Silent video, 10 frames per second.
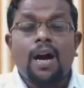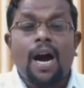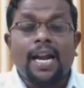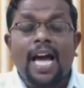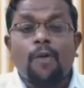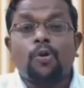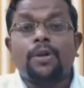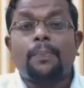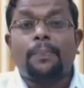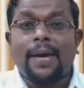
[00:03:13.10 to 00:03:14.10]
ஆனால்
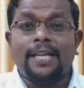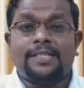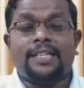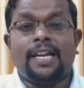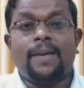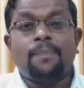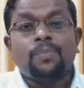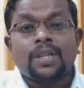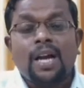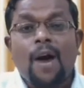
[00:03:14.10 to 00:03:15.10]
அவங்களுடைய பேச்சில்
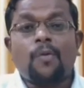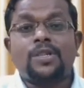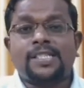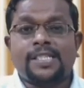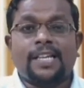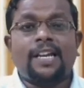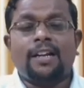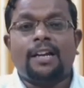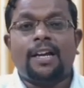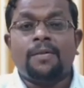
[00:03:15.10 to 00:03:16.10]
அவங்க
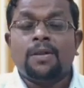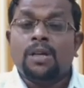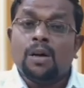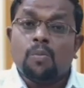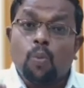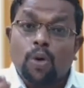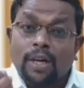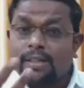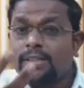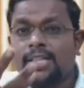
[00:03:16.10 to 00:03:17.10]
செயலில்
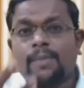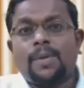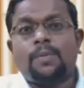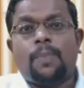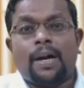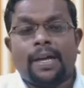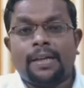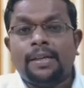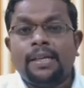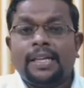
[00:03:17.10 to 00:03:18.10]
முரட்டுத்தனமாக இருப்பாங்க
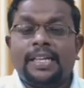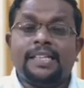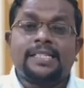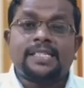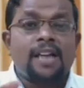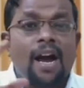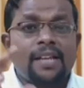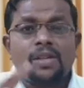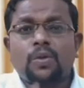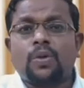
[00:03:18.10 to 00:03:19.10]
இந்த
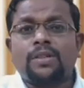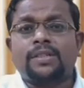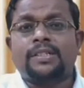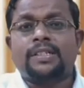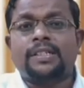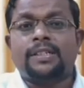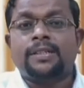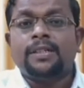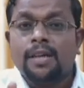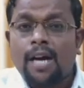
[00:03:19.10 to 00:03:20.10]
சாந்த குணத்துக்கு
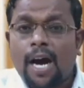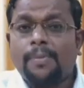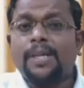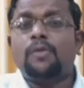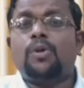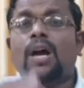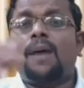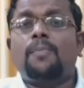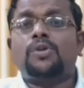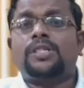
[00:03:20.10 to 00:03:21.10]
அப்படியே ஒரு
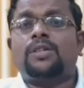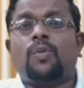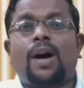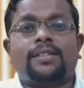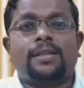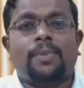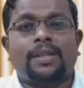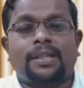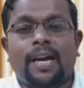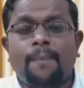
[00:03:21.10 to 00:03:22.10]
ஆப்போசிட் வார்த்தை
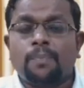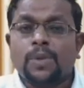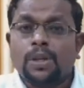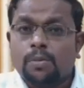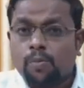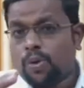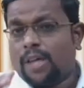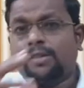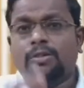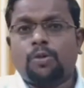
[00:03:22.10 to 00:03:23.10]
பார்த்திங்கன்னா
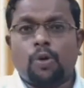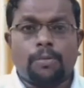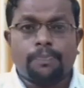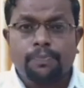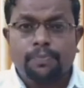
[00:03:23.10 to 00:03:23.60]
முரட்டு குணம்